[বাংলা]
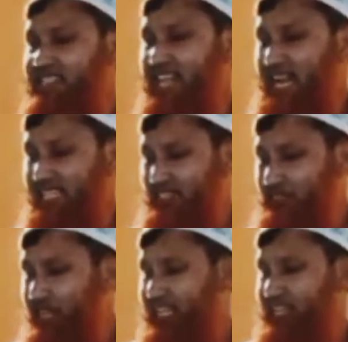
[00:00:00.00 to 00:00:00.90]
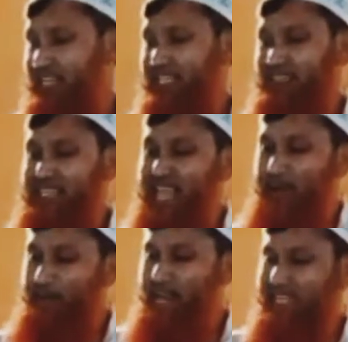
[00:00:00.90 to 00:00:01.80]
জাকাতের জন্য আলাদা রয়েছে কিন্তু
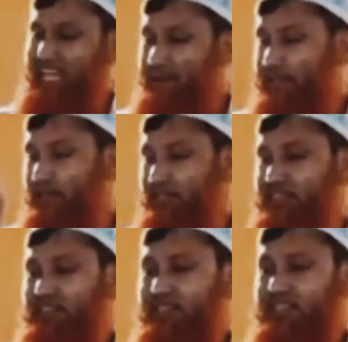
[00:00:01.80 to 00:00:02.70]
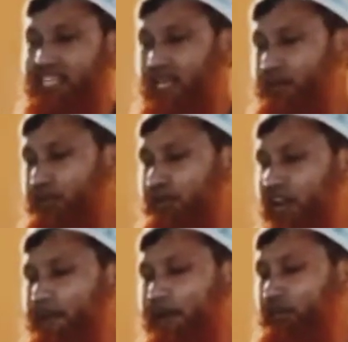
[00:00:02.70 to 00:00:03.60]
এমন একটা ইবাদত সেই উজু
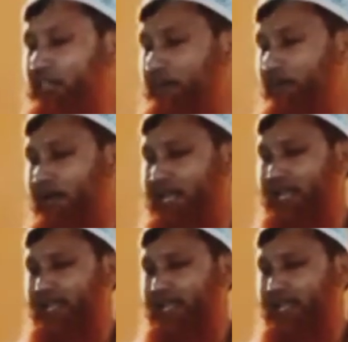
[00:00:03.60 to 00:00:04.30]
করার পরে দোয়াটা বললে